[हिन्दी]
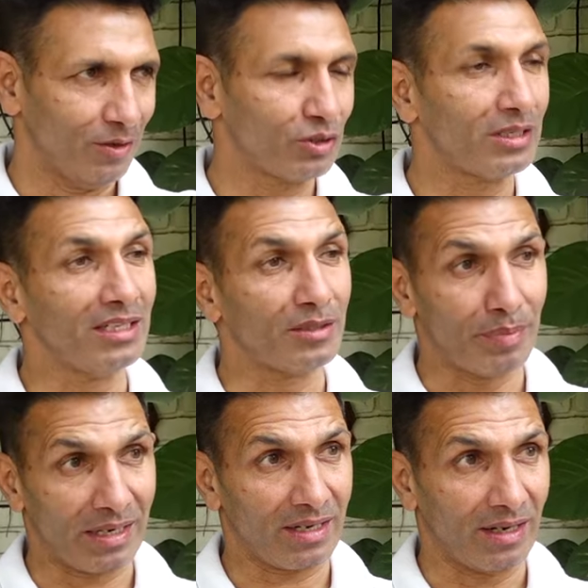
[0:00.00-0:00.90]
उसकी
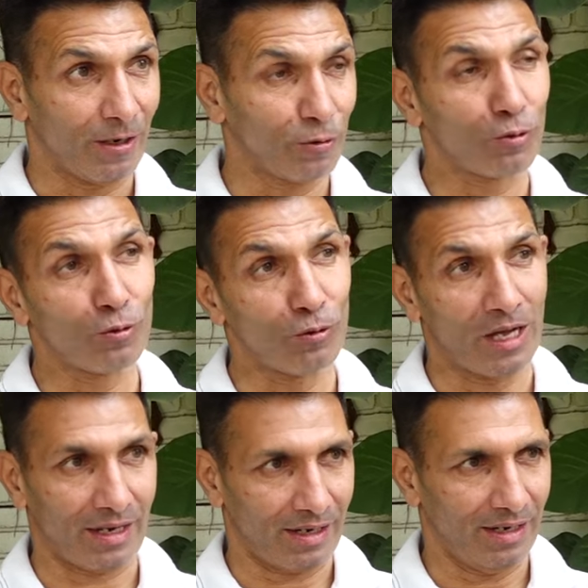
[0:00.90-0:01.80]
रिस्पेक्ट करना उसको
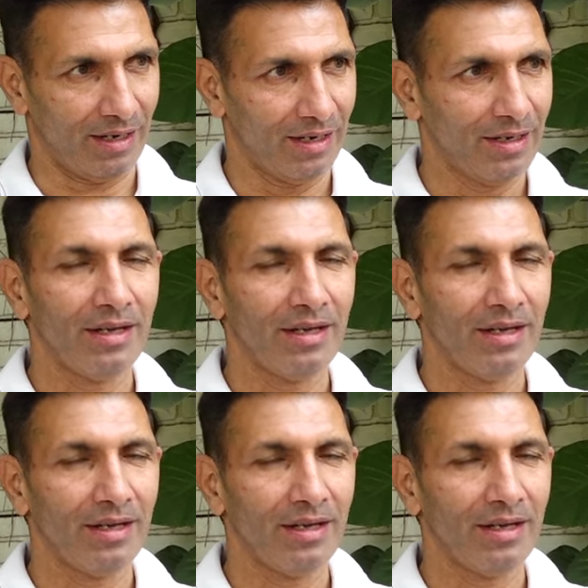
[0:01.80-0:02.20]
सुधार करना